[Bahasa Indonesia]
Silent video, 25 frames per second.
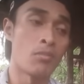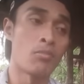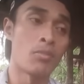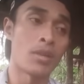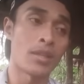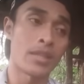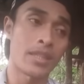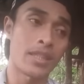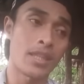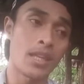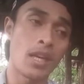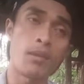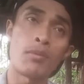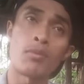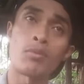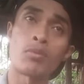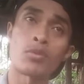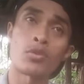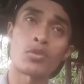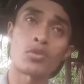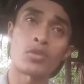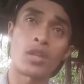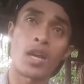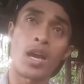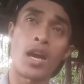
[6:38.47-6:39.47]
Mereka
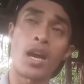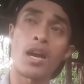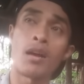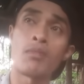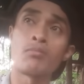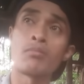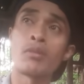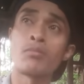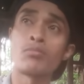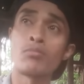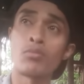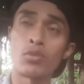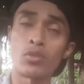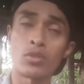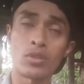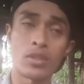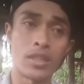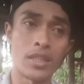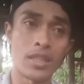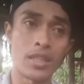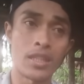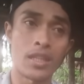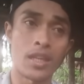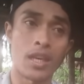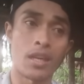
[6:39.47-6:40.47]
berusaha
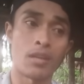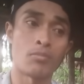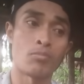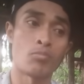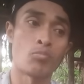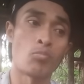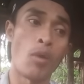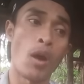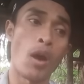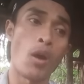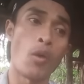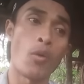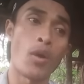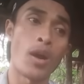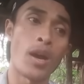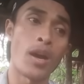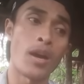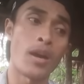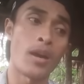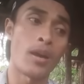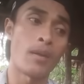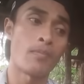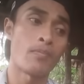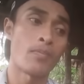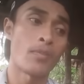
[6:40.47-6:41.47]
membuktikan
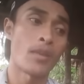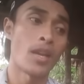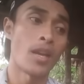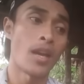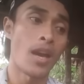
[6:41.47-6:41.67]
bahwa